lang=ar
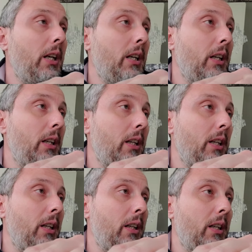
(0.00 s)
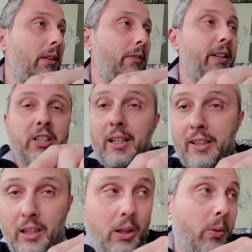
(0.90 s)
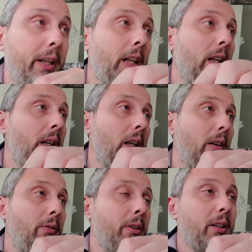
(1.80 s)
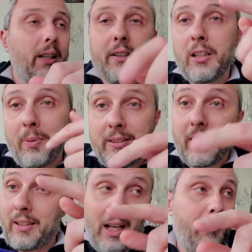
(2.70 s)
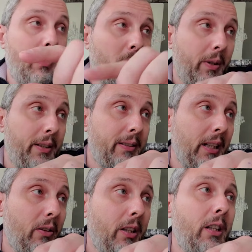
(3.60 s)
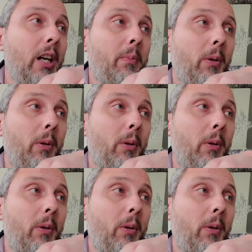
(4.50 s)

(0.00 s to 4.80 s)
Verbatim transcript: آه، فشل كلوي، آه، فقدان البصر العمى ممكن يساوي